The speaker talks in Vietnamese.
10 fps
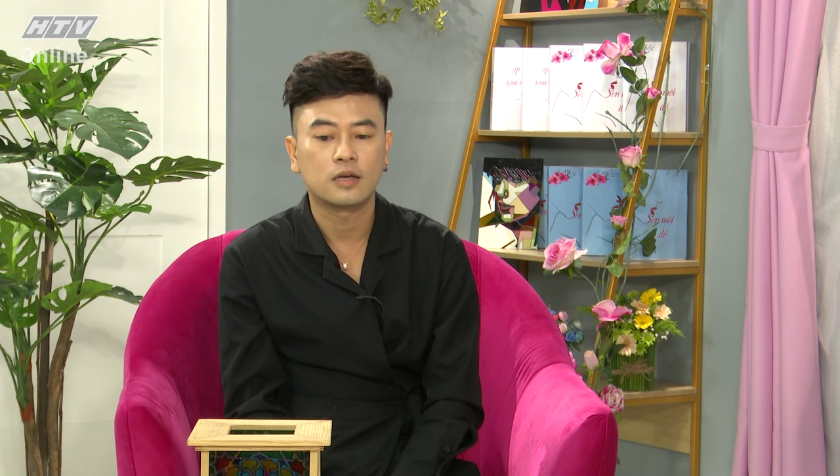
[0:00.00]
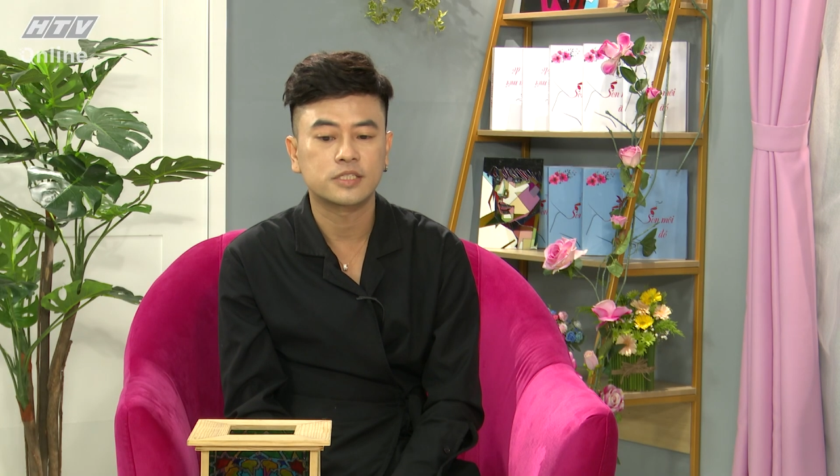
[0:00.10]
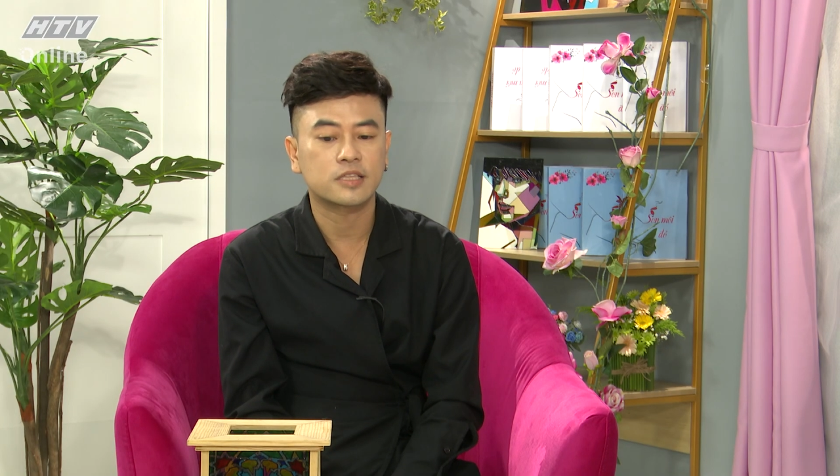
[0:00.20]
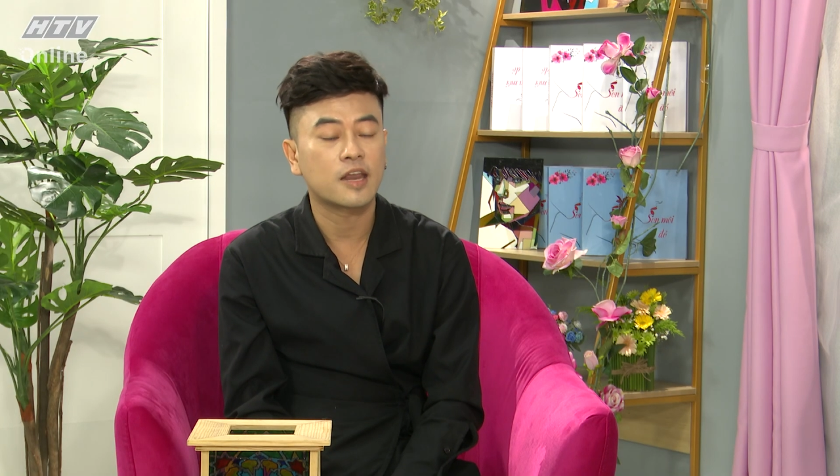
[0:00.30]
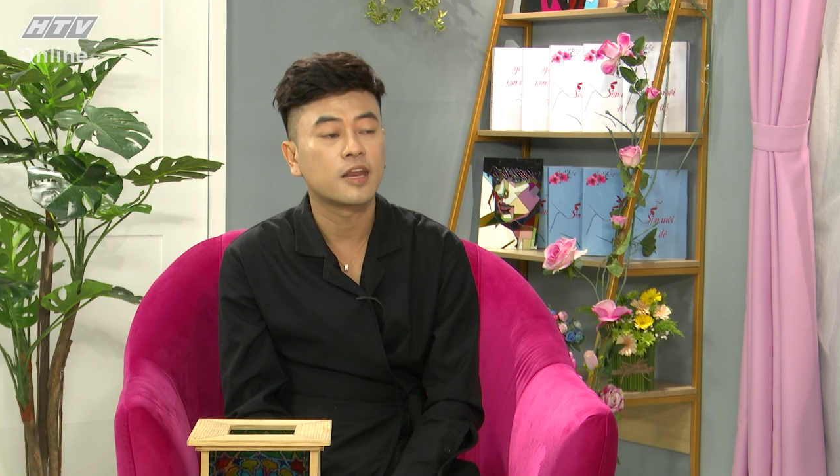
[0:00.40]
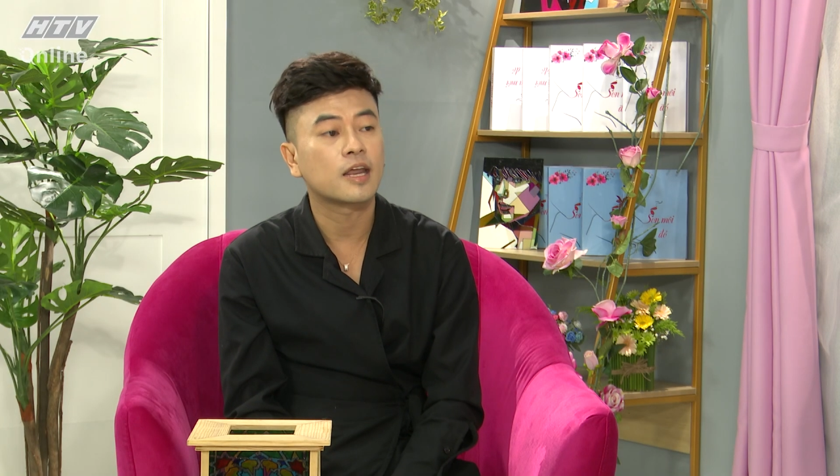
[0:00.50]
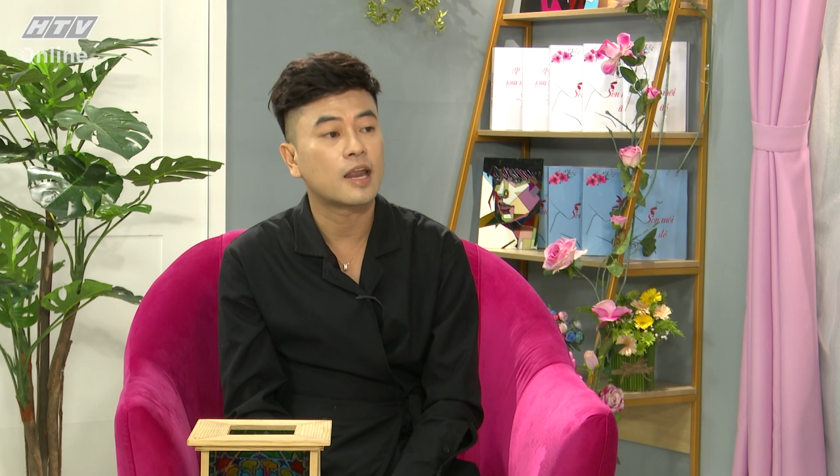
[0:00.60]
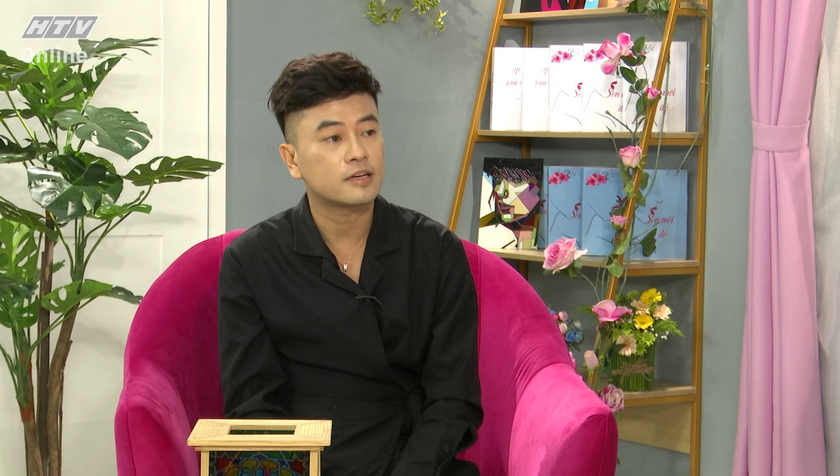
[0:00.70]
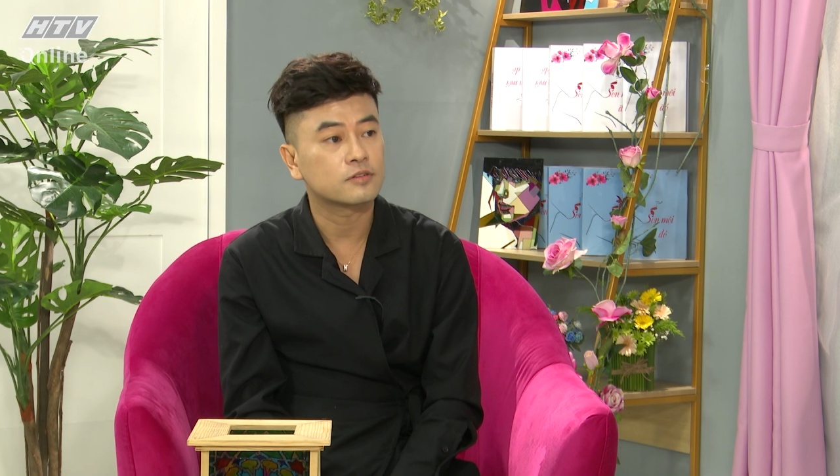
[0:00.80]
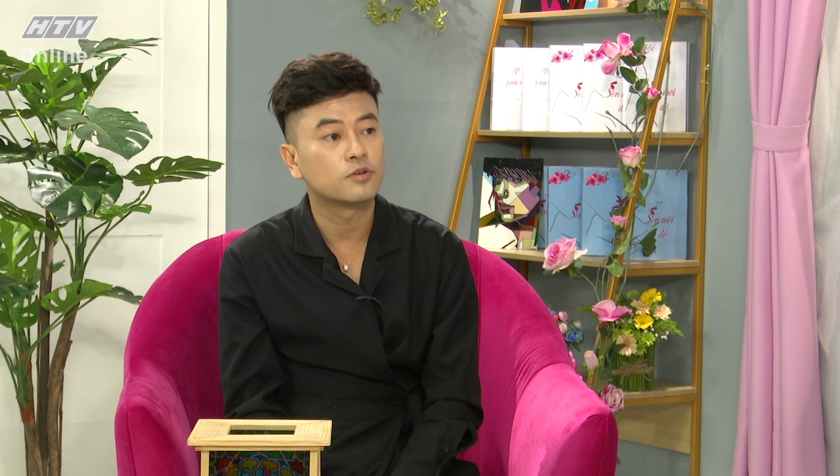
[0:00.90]
Stanley
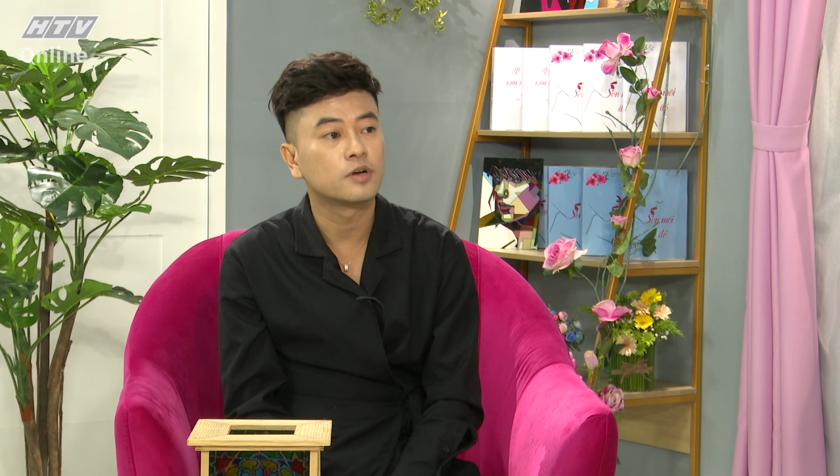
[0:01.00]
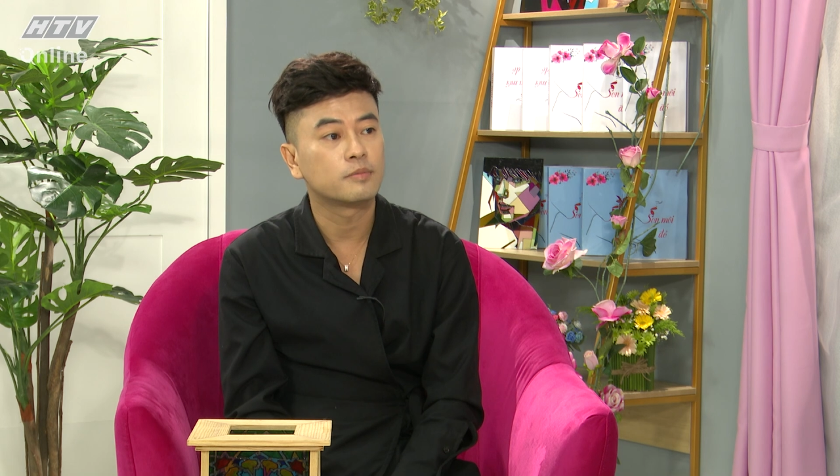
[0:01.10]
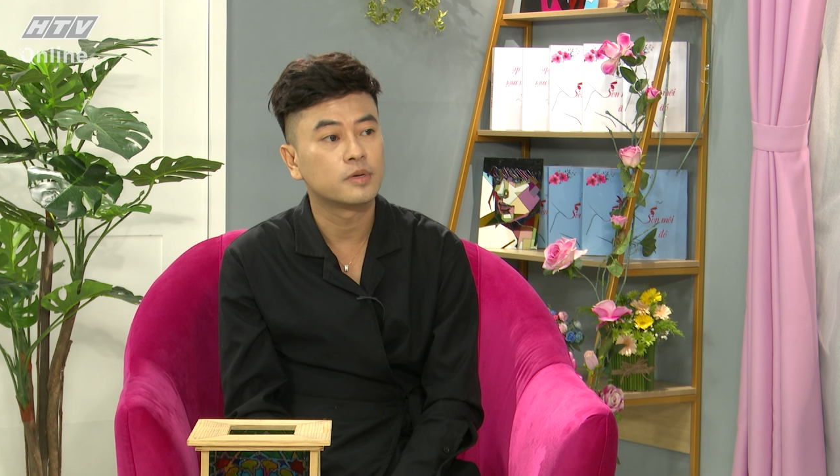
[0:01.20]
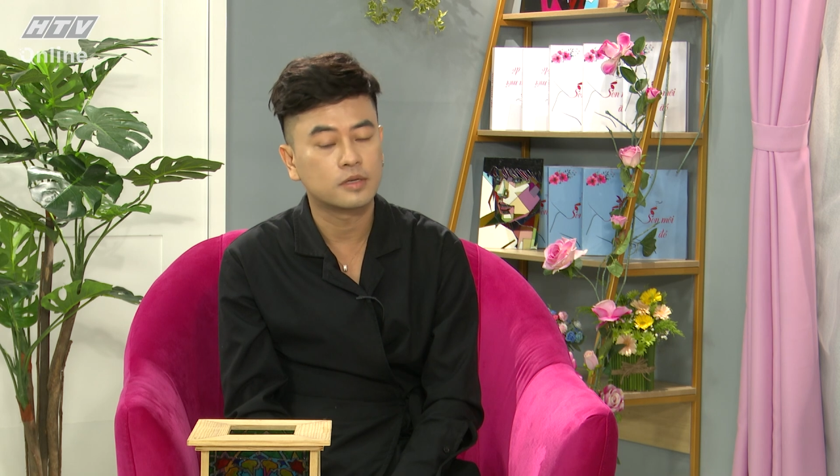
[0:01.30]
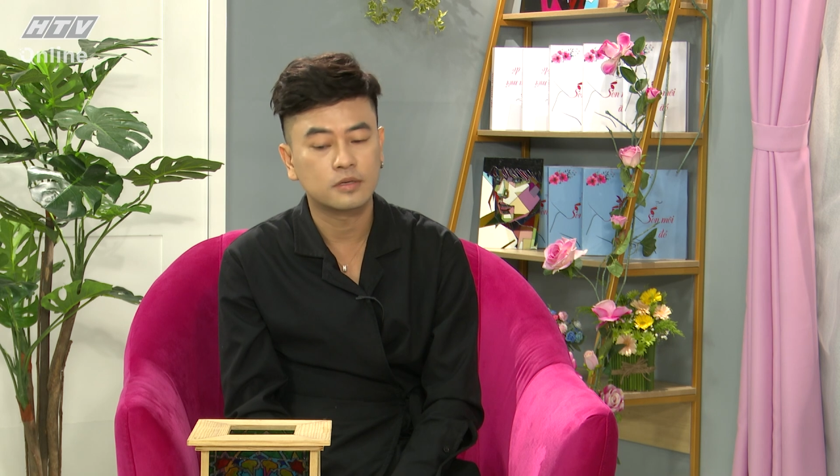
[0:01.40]
Clark của